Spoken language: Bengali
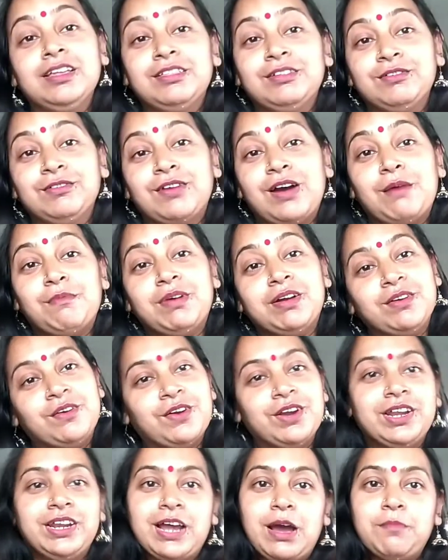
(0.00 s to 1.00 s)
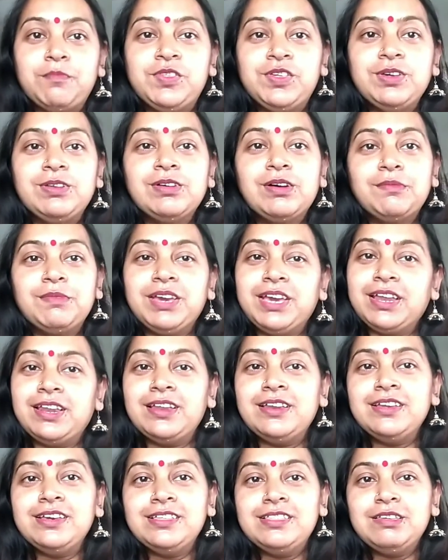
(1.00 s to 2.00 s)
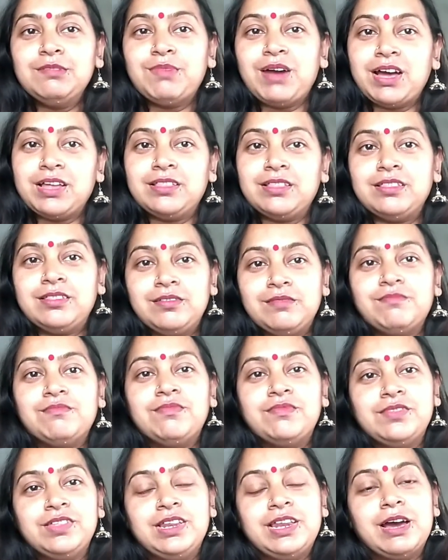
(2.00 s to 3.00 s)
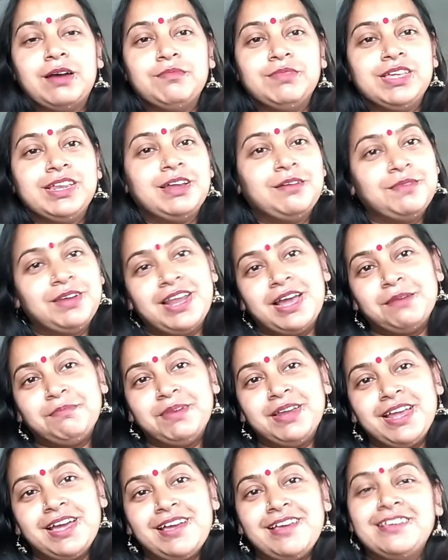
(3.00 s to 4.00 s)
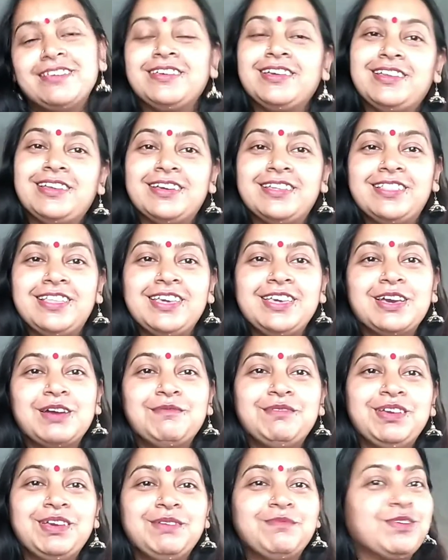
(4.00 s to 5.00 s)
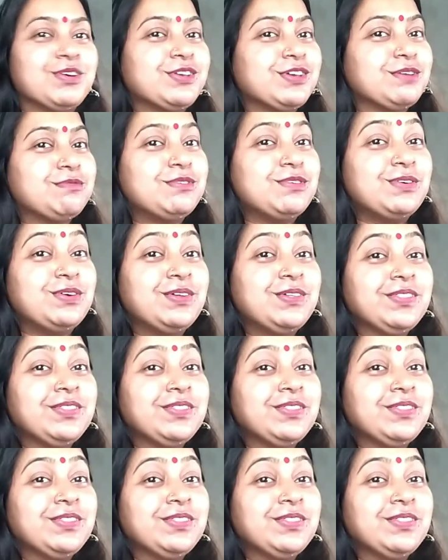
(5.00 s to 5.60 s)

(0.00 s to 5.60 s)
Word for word: তো আমার ঘরে ডাম ছিল আমি কেটে নিয়েছি বা ডাম যেটা আমার লাগবে না সেটাতেই আমি বসাবো